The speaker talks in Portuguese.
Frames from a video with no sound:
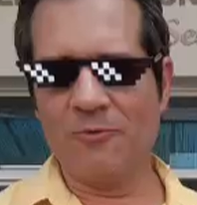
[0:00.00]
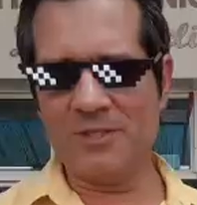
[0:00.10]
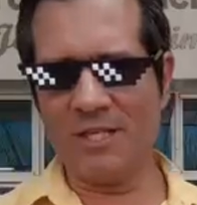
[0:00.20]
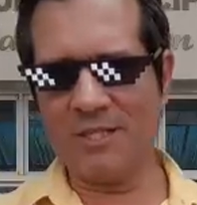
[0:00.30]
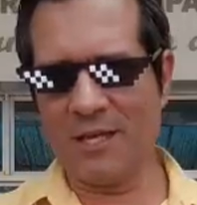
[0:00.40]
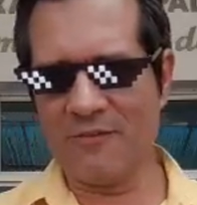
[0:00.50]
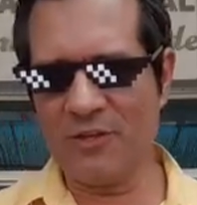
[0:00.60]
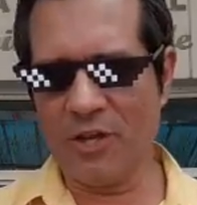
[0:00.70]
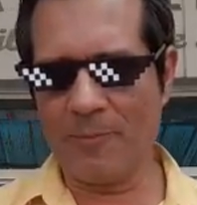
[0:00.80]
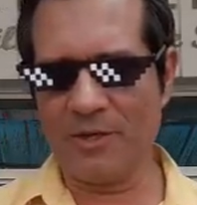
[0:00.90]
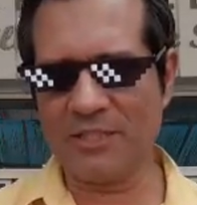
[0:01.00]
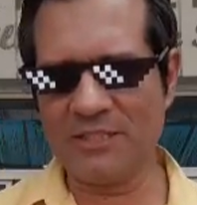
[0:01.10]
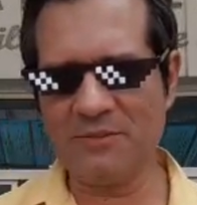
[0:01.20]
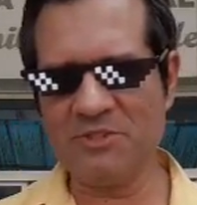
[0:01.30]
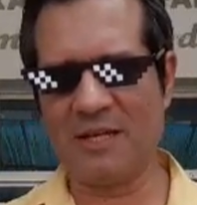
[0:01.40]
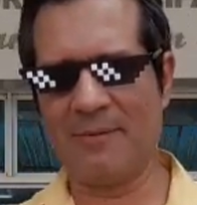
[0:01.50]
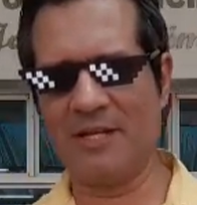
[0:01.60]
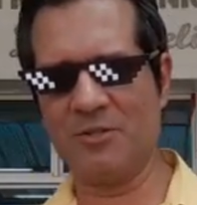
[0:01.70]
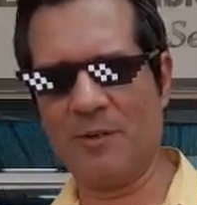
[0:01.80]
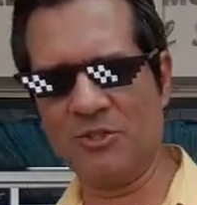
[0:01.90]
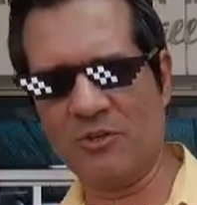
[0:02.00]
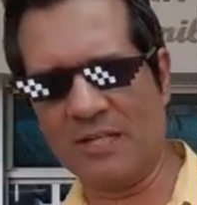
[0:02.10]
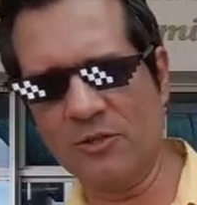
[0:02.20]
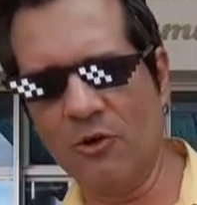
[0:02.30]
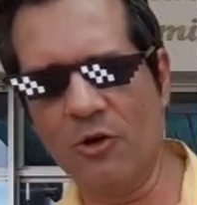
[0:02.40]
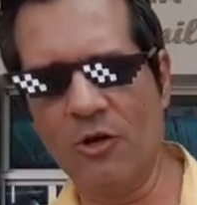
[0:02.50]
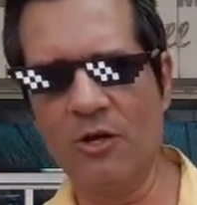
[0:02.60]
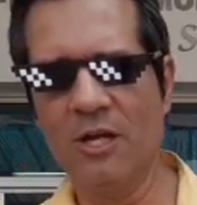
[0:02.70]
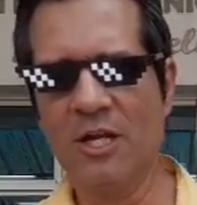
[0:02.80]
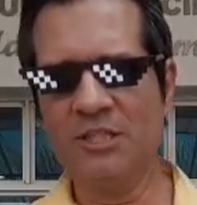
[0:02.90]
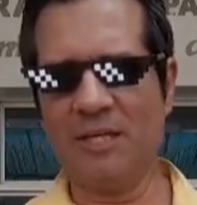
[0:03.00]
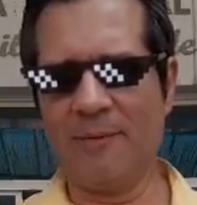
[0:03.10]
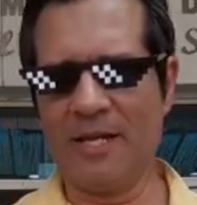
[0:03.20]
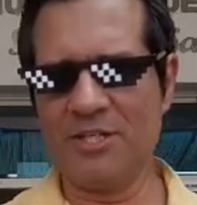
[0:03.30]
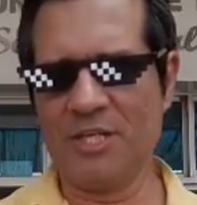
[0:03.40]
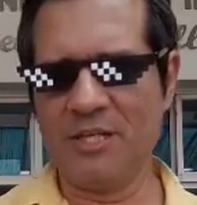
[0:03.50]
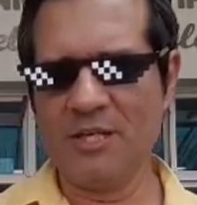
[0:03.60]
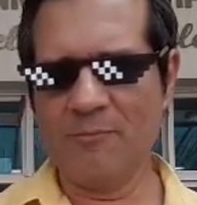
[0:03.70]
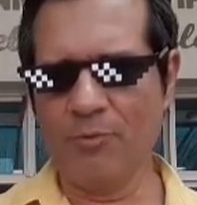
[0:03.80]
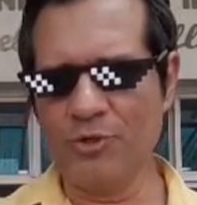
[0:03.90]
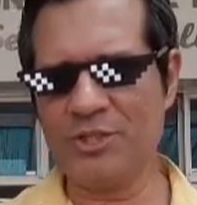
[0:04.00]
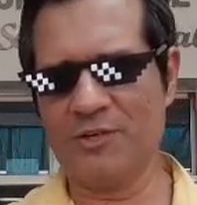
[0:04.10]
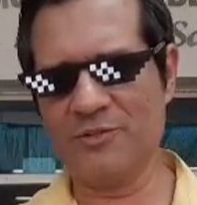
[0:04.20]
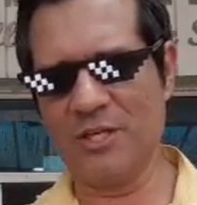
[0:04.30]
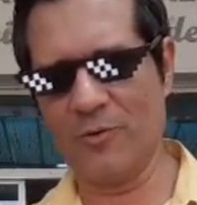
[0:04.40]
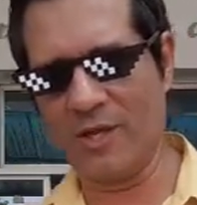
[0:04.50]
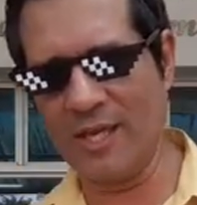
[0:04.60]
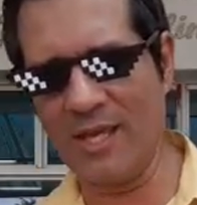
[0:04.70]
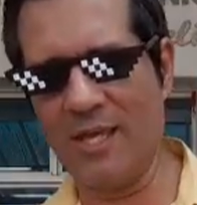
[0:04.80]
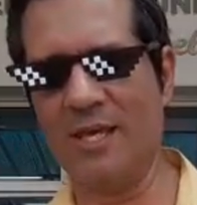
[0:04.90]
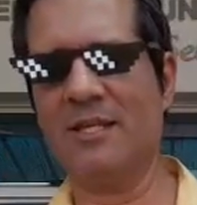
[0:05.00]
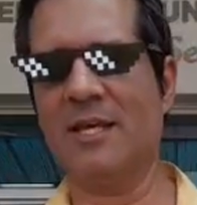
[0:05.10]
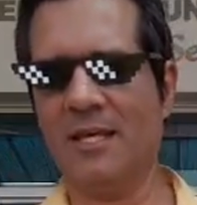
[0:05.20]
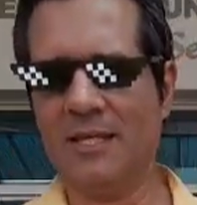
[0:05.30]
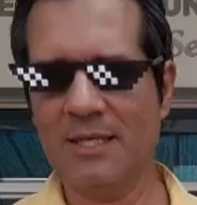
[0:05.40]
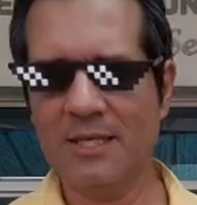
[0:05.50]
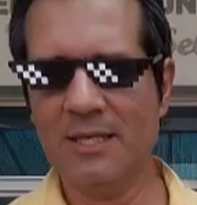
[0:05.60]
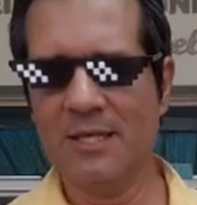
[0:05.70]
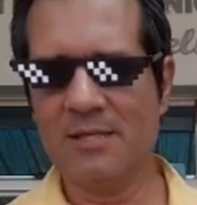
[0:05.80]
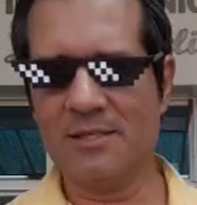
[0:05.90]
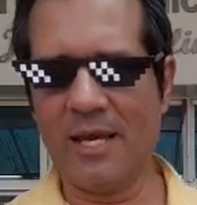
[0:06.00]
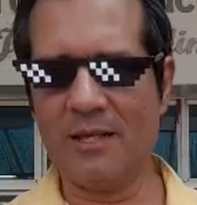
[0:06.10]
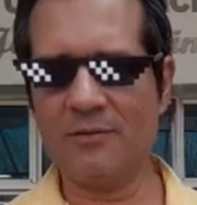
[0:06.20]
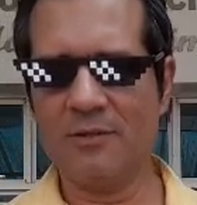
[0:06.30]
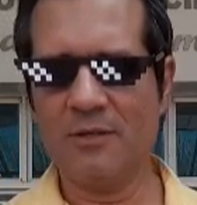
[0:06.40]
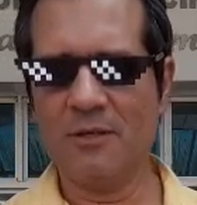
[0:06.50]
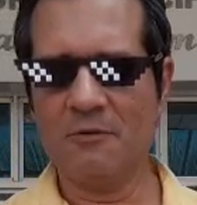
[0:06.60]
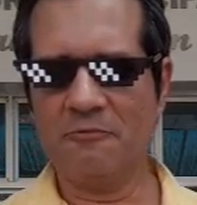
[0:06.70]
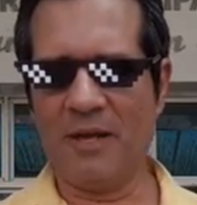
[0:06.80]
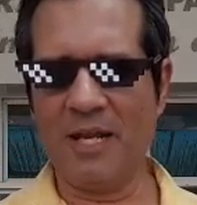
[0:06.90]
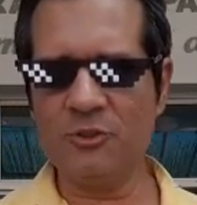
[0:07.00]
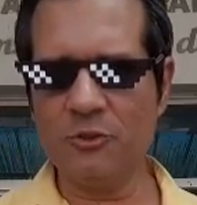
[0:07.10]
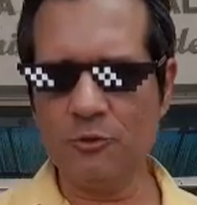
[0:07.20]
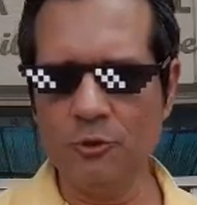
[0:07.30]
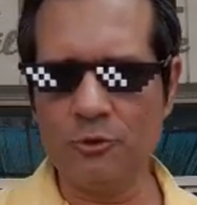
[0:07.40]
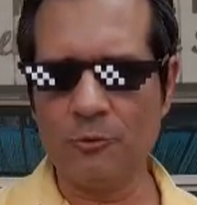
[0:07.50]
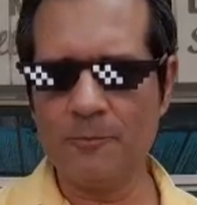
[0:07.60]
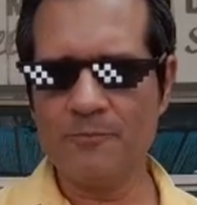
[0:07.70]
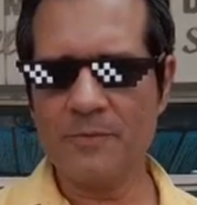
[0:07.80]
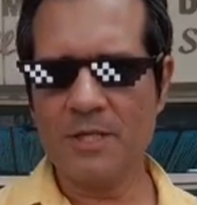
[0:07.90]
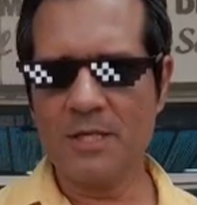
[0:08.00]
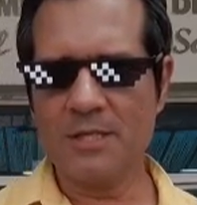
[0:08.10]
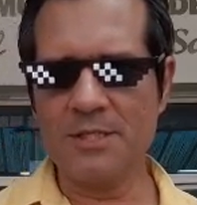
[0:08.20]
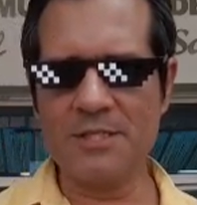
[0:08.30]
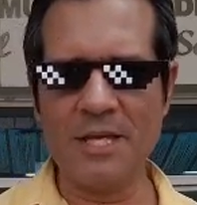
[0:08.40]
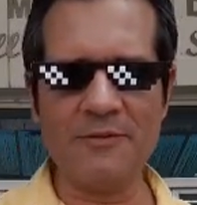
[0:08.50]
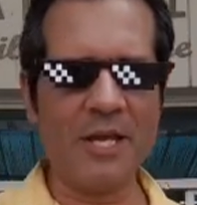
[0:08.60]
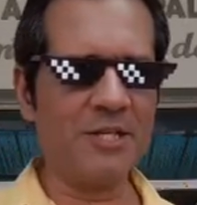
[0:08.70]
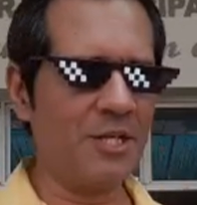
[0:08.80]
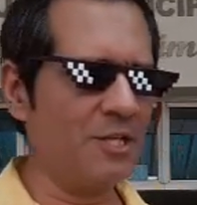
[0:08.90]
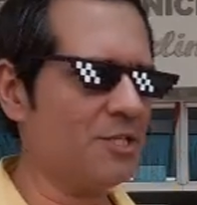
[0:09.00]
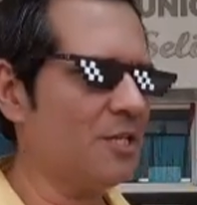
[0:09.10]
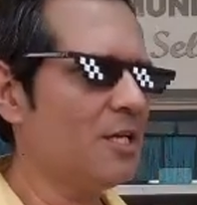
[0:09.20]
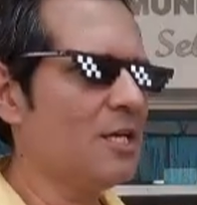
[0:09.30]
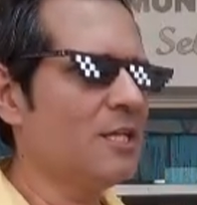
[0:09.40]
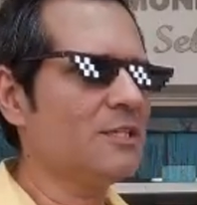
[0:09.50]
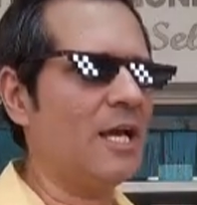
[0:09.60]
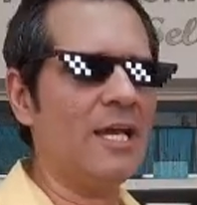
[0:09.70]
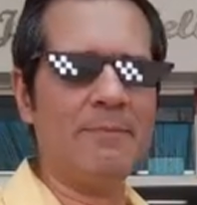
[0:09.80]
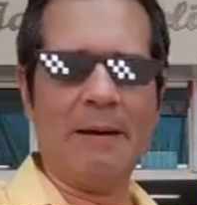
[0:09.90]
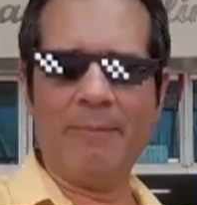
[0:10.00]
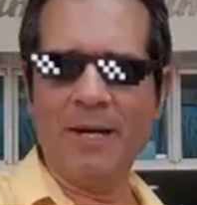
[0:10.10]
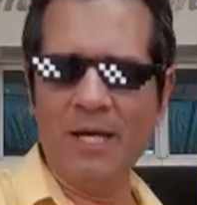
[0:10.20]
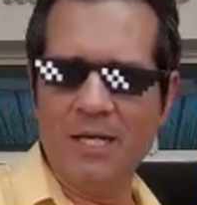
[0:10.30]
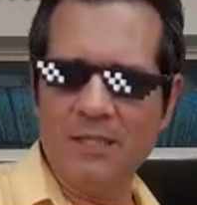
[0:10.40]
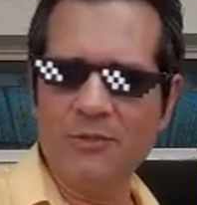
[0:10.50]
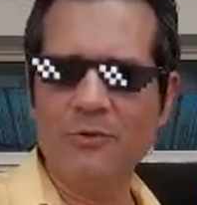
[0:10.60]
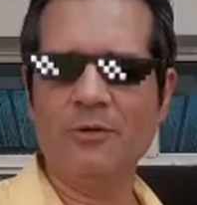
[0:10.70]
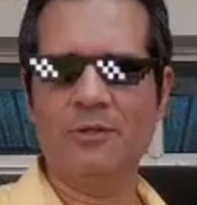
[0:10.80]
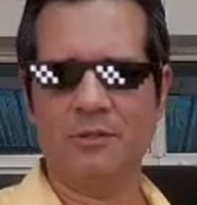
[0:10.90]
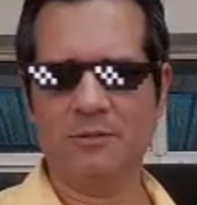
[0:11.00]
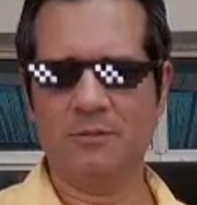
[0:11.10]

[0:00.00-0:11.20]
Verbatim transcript: vocês já viram reportagens me chamaram de bajulador, chamaram de puxa não sei o que, né? Certo? Falaram isso tudo, dizendo que a gente tá aí babando,